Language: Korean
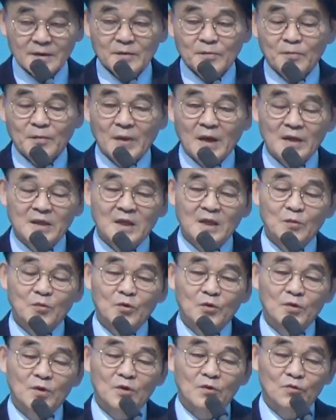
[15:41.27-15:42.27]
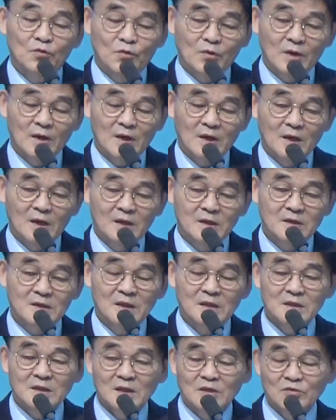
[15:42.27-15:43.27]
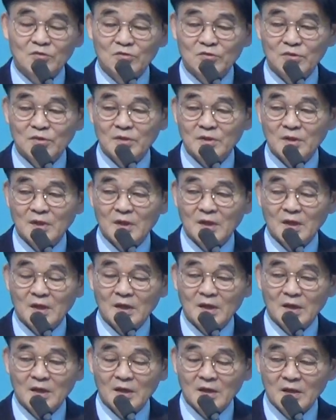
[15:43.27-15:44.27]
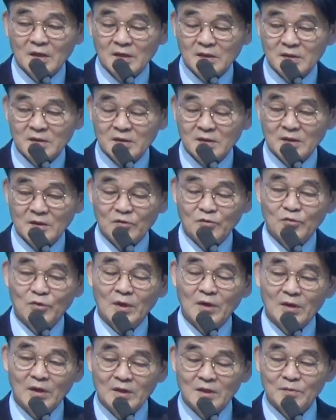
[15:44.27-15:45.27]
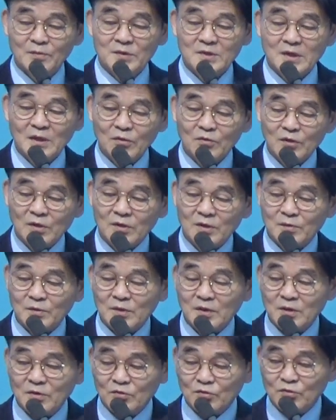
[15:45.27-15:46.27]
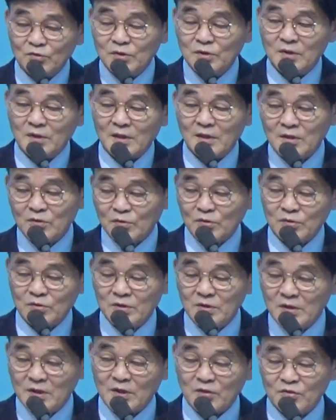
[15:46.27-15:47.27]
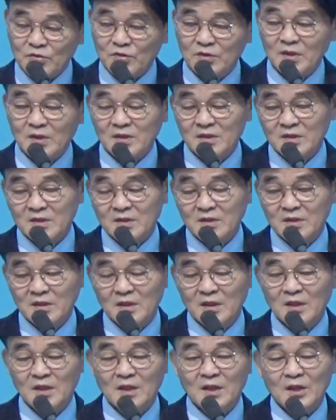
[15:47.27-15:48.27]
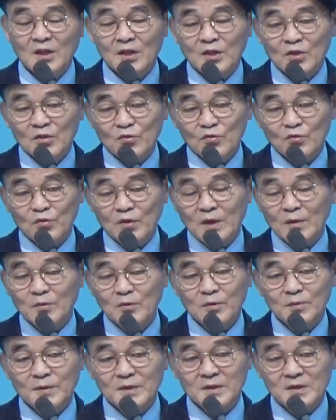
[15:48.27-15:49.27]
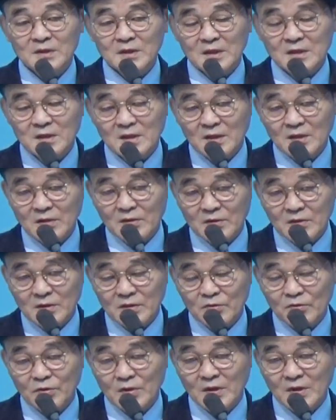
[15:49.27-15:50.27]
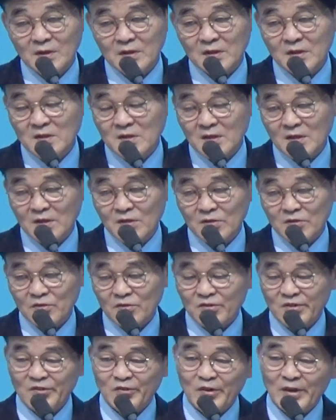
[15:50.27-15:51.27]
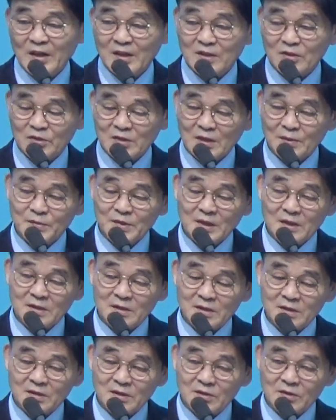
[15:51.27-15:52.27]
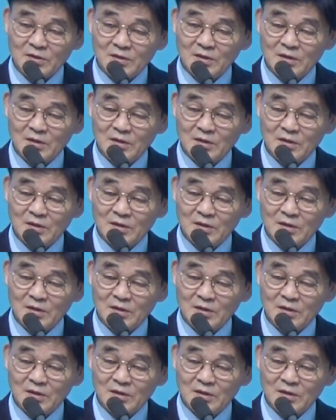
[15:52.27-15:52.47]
마태복에 구하라, 찾으라, 두드리라. 근데 구하가 안 되면 찾고 그러면 두드리는 계속 늘리니까 두드리는 뜻인데 누가복음에 더 자세히 나와 누가는 의사로서 과학적으로 참 잘 썼어요.